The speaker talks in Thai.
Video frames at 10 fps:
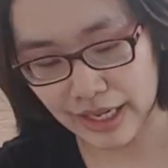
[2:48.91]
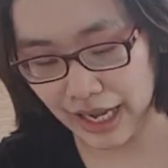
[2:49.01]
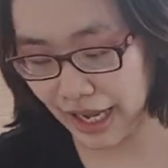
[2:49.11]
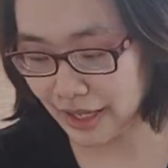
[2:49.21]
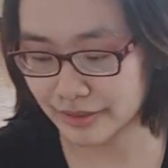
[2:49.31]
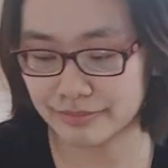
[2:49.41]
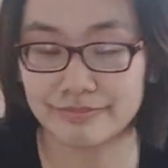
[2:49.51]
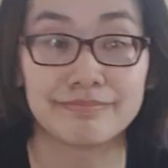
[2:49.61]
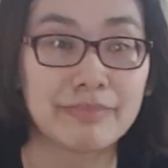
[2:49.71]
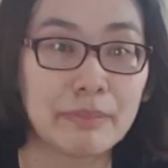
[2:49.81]
นะคะ
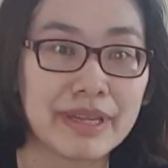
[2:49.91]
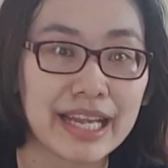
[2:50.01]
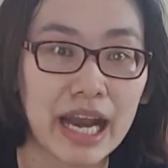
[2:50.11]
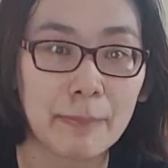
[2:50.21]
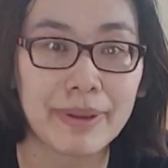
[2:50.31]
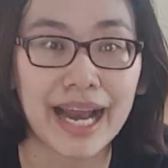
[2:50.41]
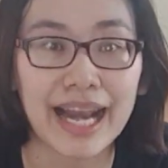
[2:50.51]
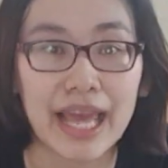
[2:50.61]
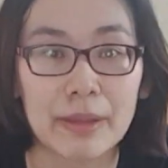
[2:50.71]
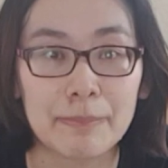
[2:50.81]
แบบนี้นะคะเป็นอะ
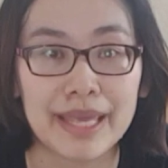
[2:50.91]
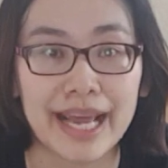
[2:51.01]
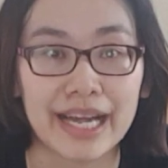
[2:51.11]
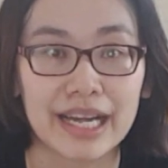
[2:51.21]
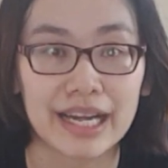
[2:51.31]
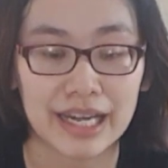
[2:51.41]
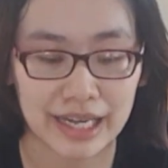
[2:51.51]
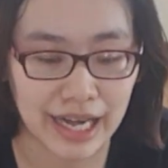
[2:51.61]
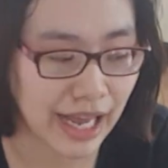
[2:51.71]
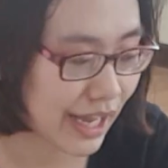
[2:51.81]
ไหล่เปลี่ยน
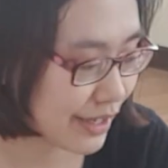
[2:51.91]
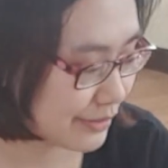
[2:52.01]
นะคะ